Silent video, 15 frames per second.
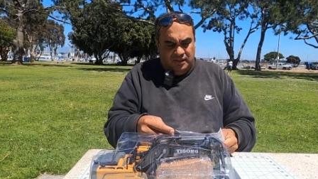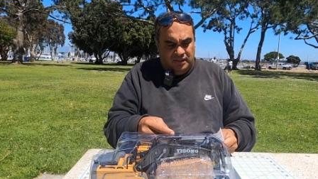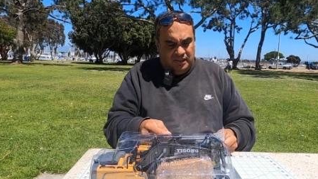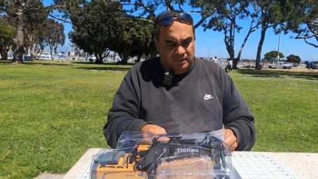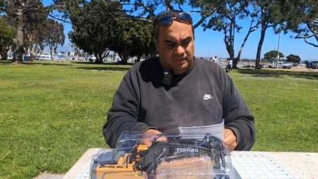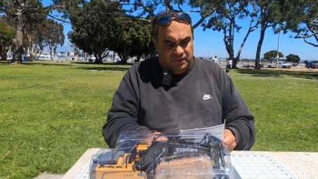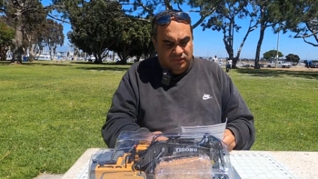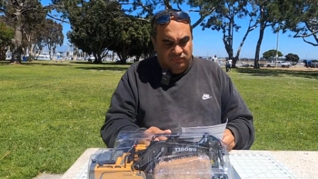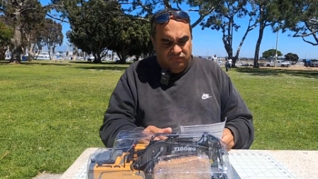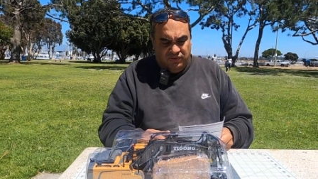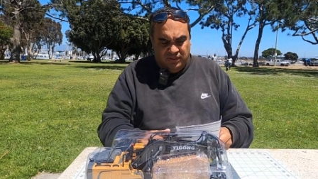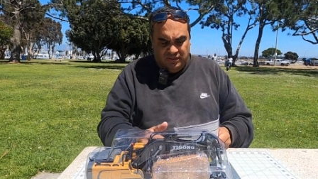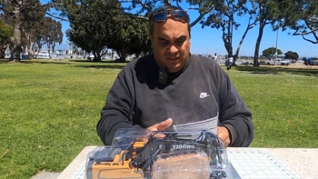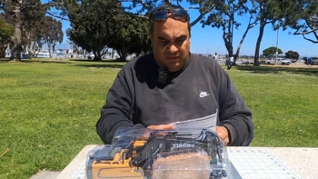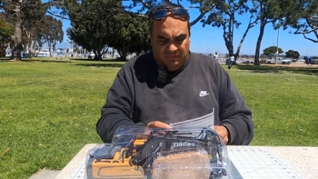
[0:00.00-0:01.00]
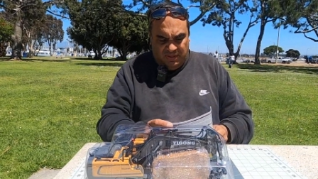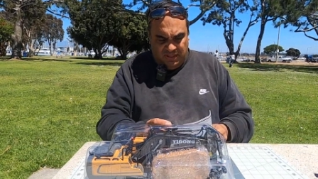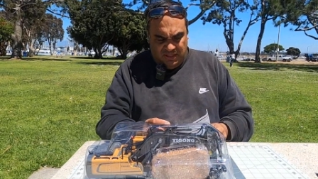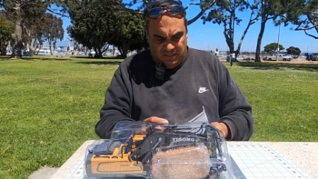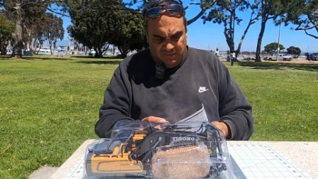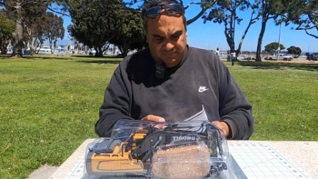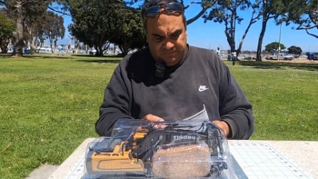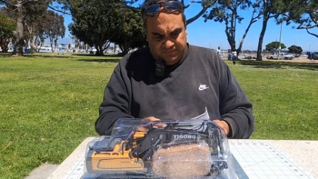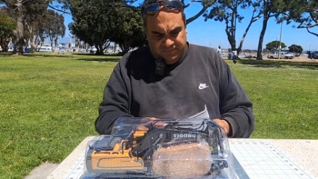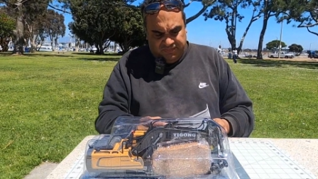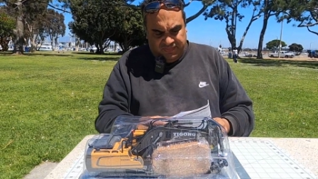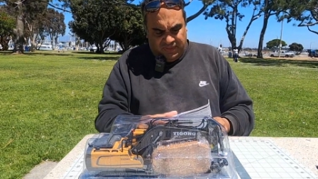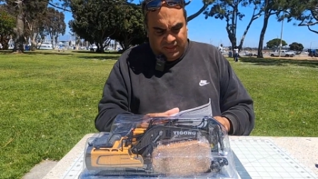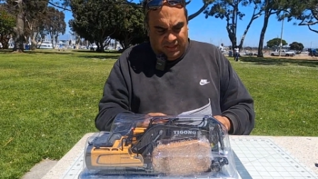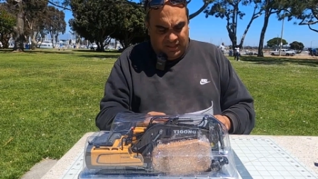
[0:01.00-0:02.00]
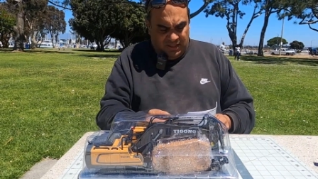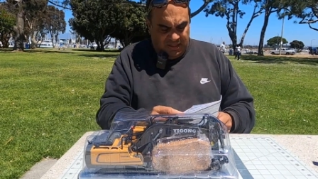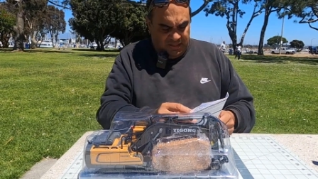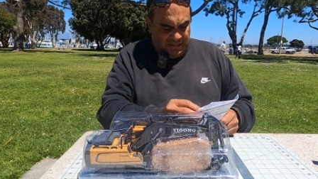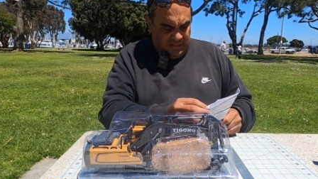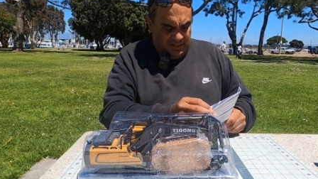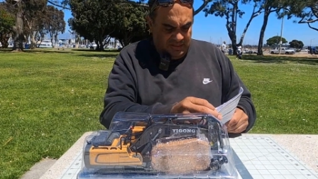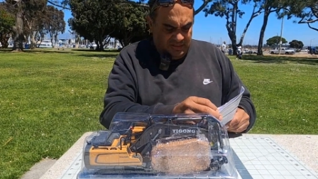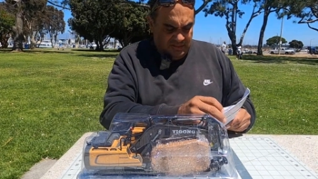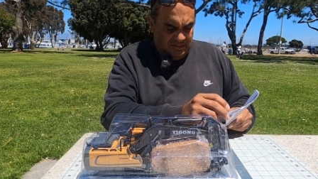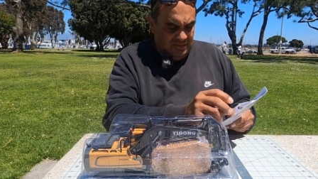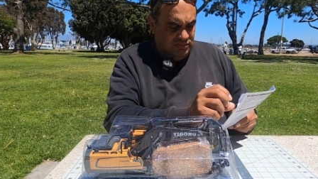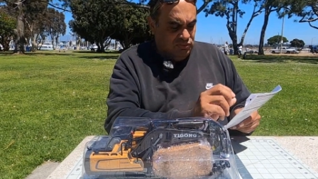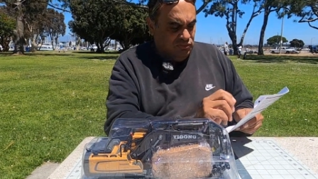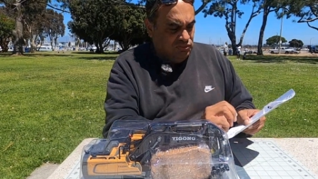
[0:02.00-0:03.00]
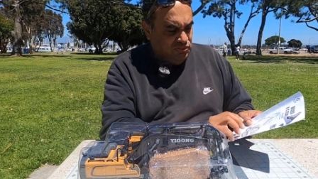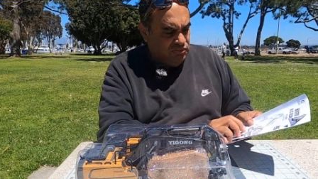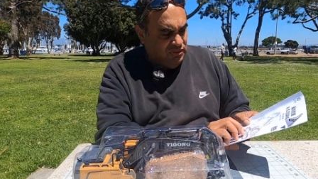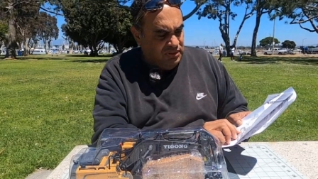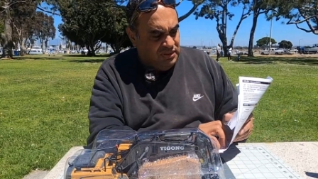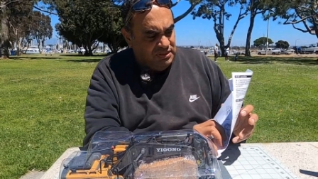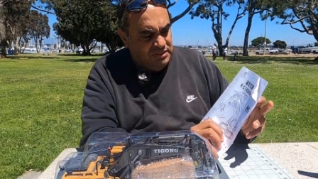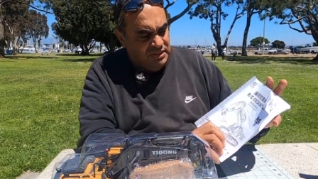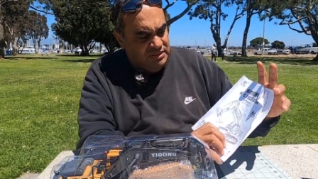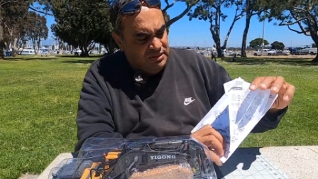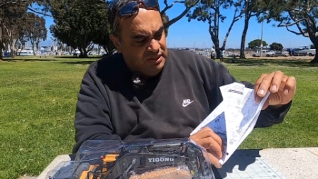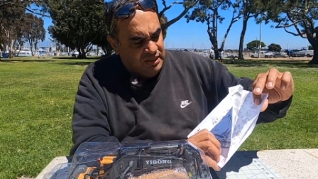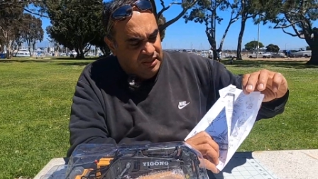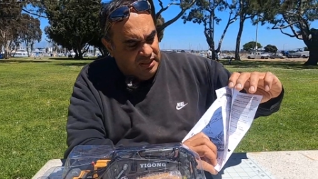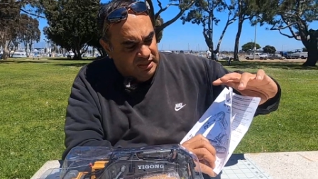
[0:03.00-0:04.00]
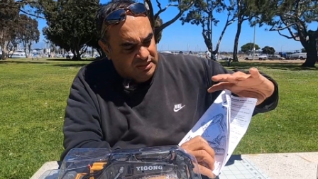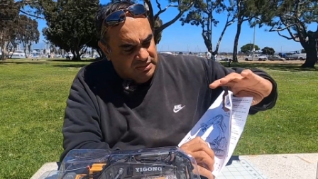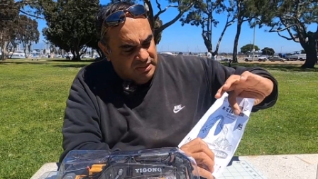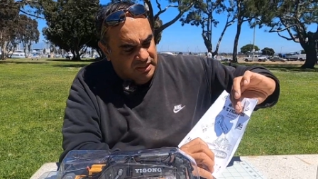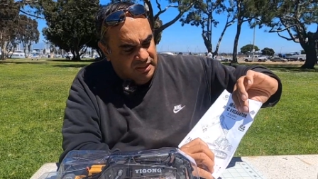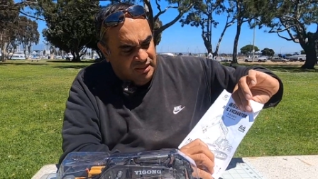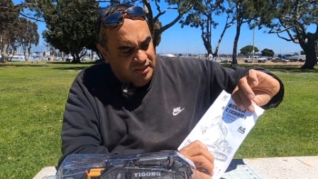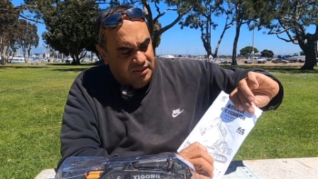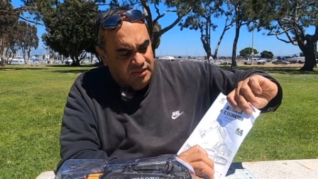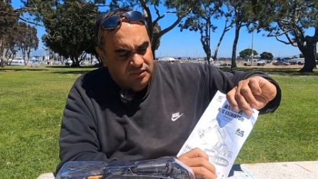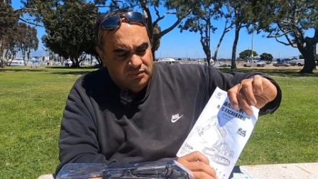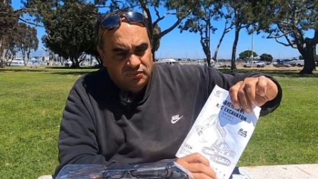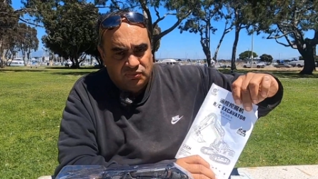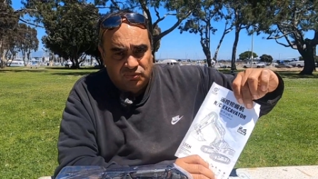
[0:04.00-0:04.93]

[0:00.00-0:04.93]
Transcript: grabando enfrente de la bahía aquí en las instrucciones dice que es de